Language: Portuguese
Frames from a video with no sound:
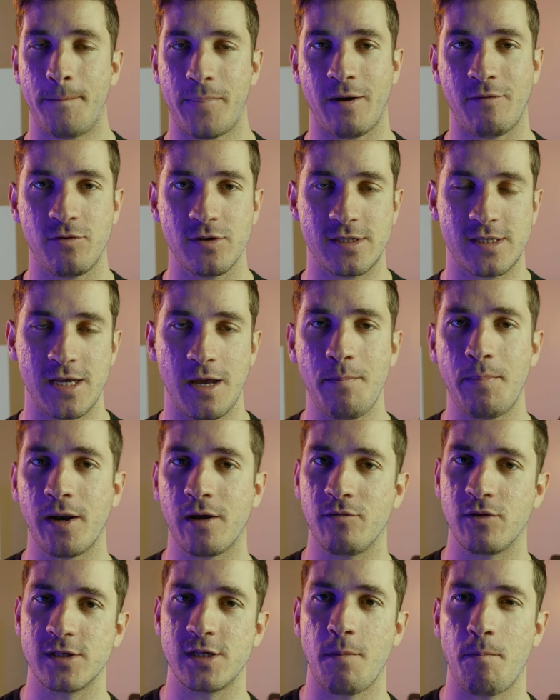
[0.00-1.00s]
para você, para
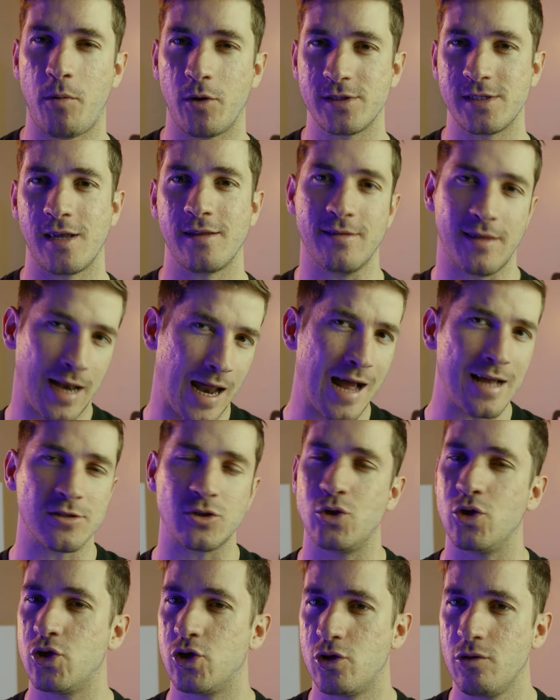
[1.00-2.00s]
que você possa entrar,
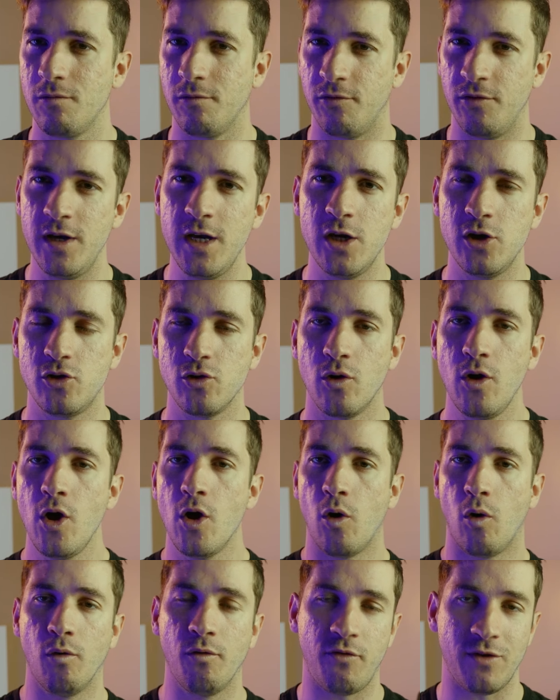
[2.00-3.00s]
assistir um vídeo
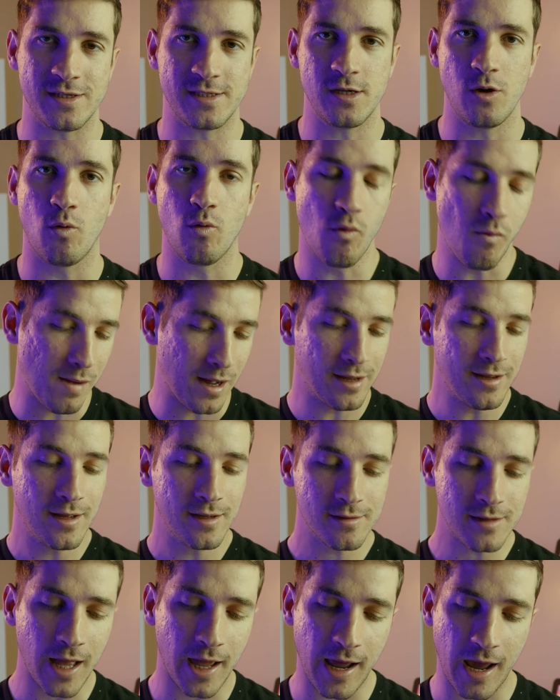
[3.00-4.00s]
ou fazer alguma
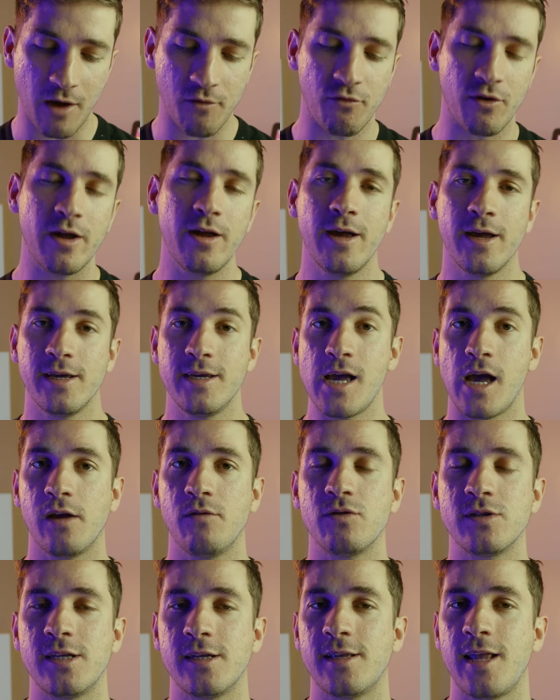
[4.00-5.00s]
tarefa e
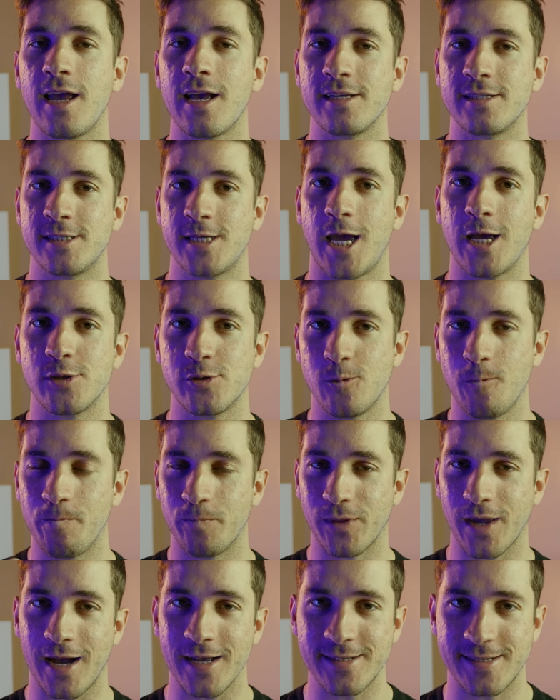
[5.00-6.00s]
aí você tem
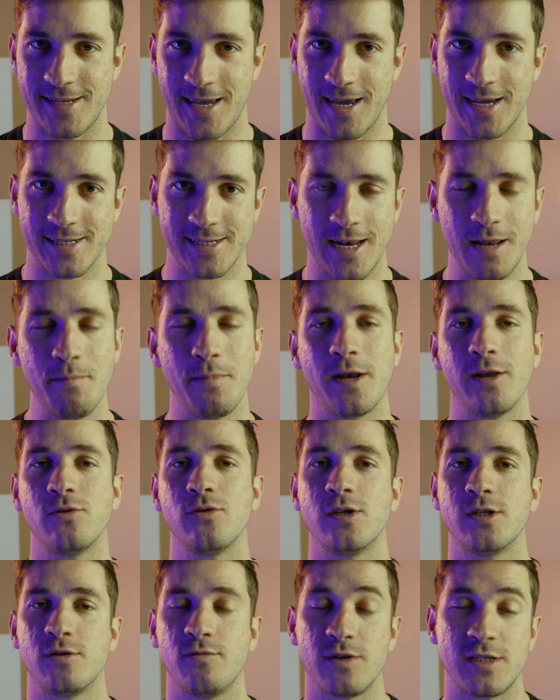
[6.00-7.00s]
acesso às senhas.
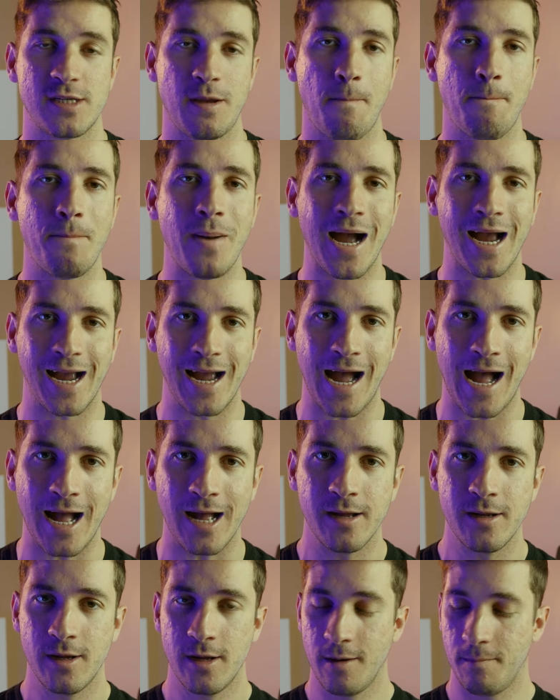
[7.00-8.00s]
Lembrando que se você
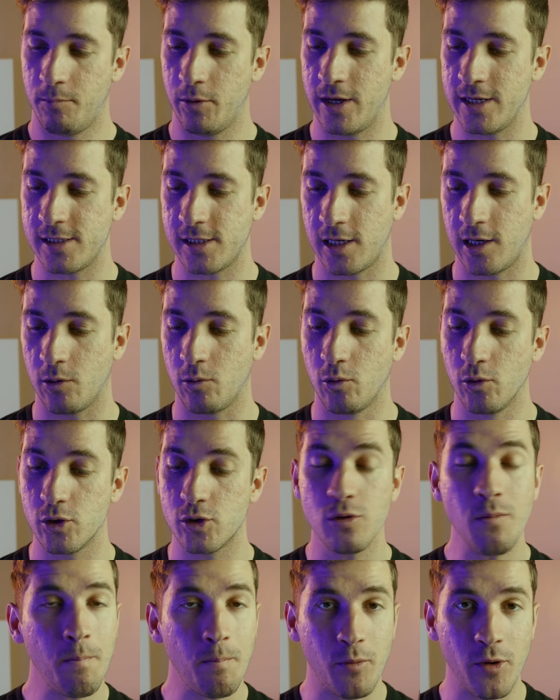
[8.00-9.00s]
pagar por esse
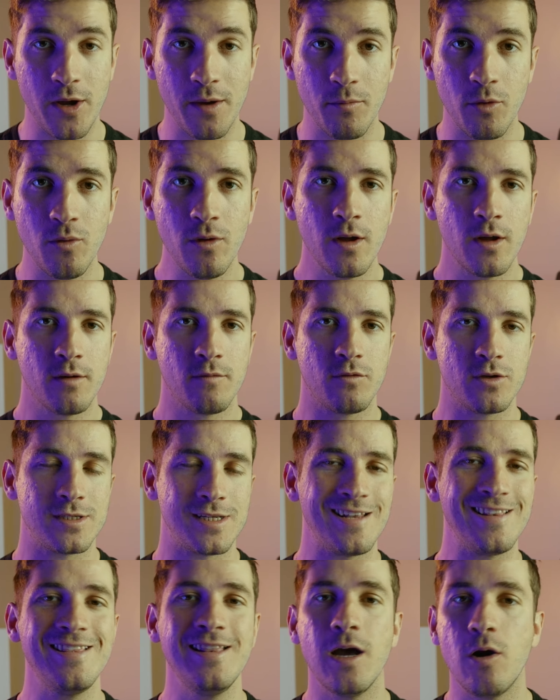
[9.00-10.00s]
recurso premium,
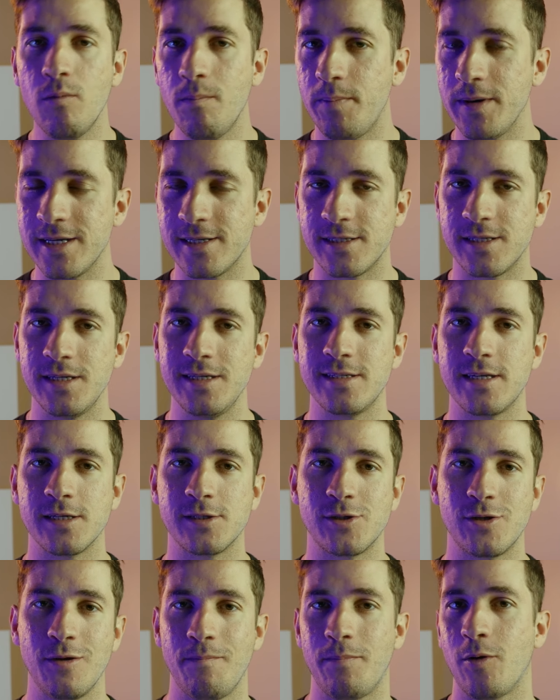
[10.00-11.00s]
você não precisa
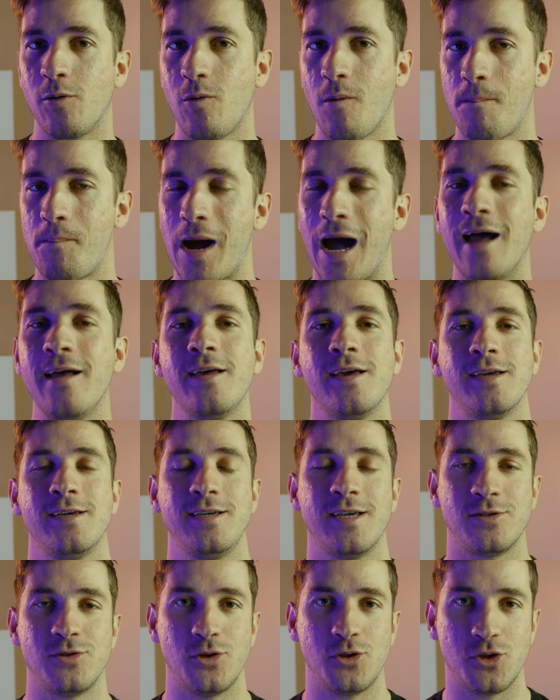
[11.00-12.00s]
se preocupar
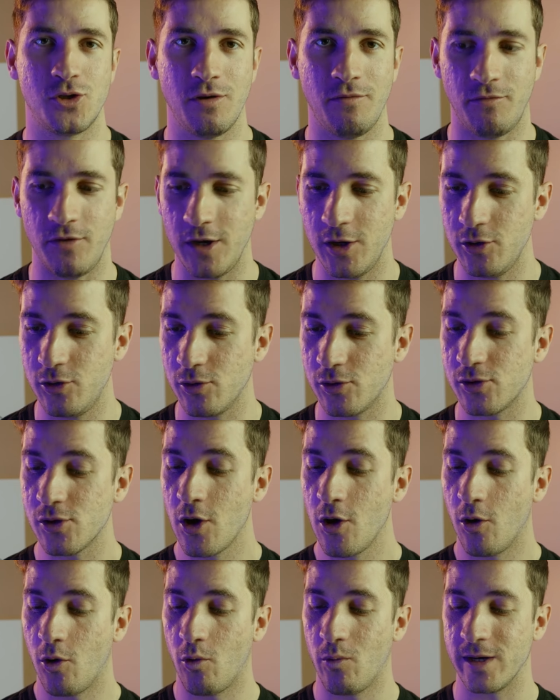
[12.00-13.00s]
em assistir vídeos
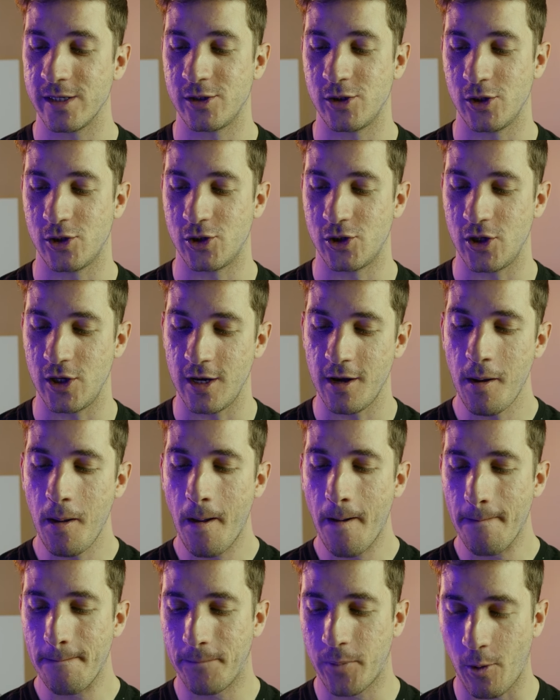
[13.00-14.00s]
ou assistir
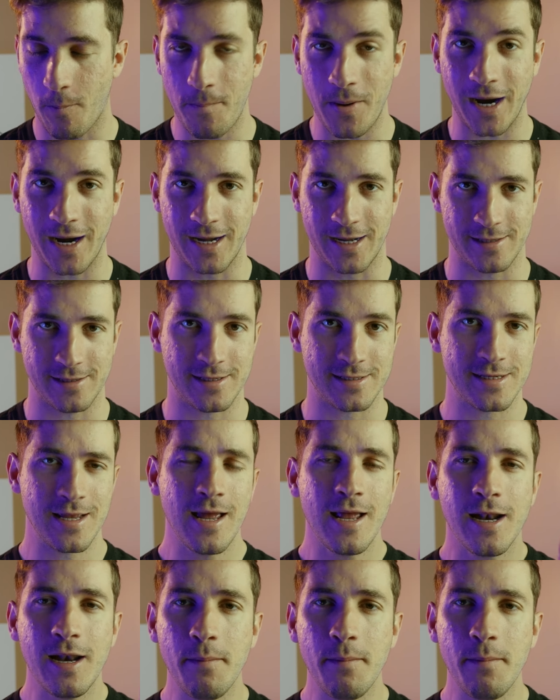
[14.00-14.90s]
propagandas.